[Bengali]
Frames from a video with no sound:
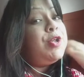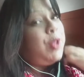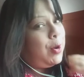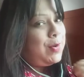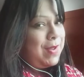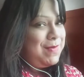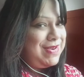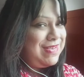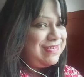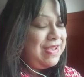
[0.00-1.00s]
তখন আমি
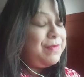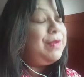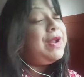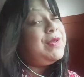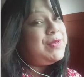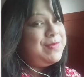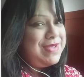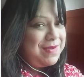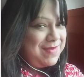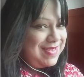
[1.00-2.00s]
নিশ্চয়ই বলবো কারণ তুমি
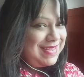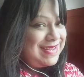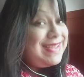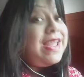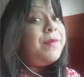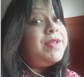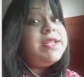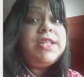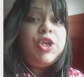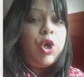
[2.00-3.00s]
আমার দিদি আমার
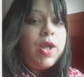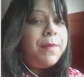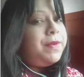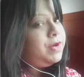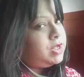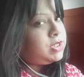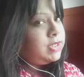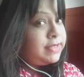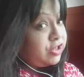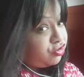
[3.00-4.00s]
দিদির হয়ে আমি
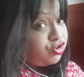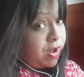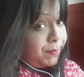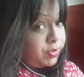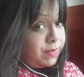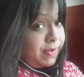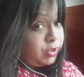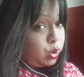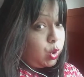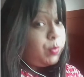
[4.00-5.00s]
নিশ্চয়ই প্রতিবাদ
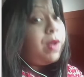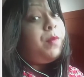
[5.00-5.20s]
করবো আর